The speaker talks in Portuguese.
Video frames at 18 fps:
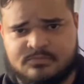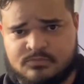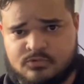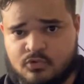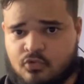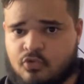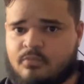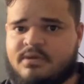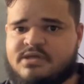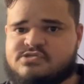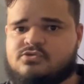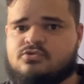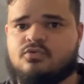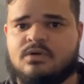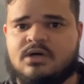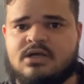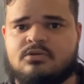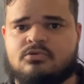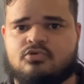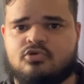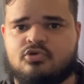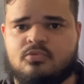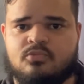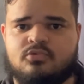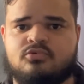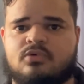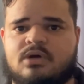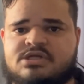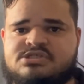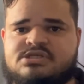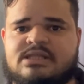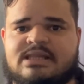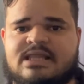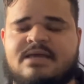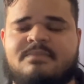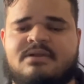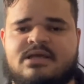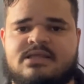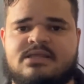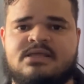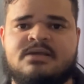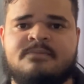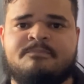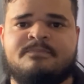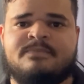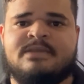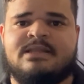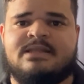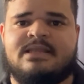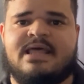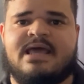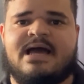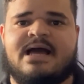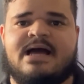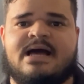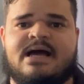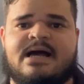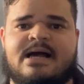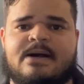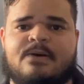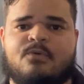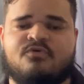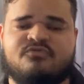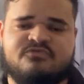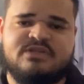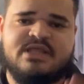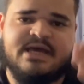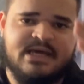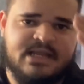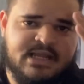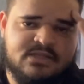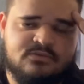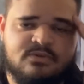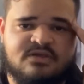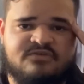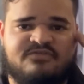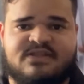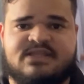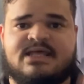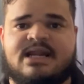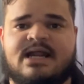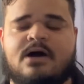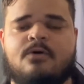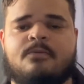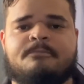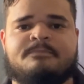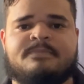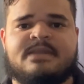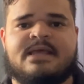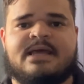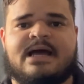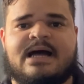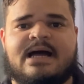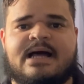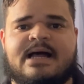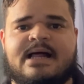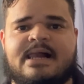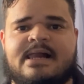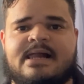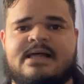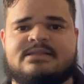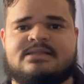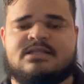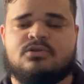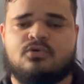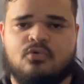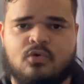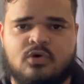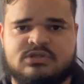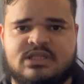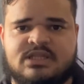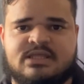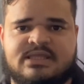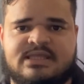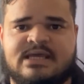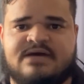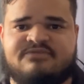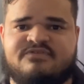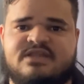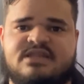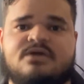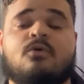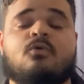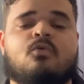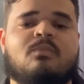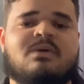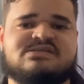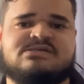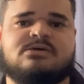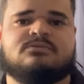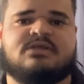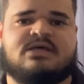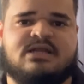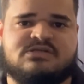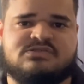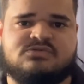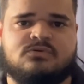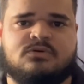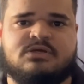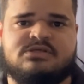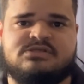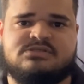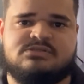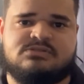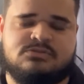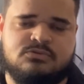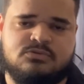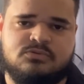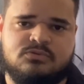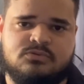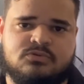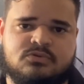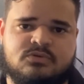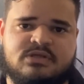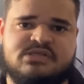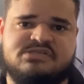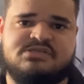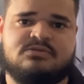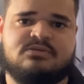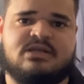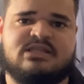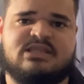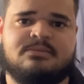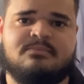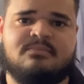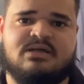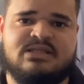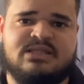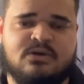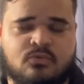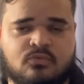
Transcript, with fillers: No começo do ano, todo mundo acho que lembra aqui, né, a, ah, houve um decreto aí federal a, ah, dando conta de que haveria algumas alterações no, no quesito da Timania.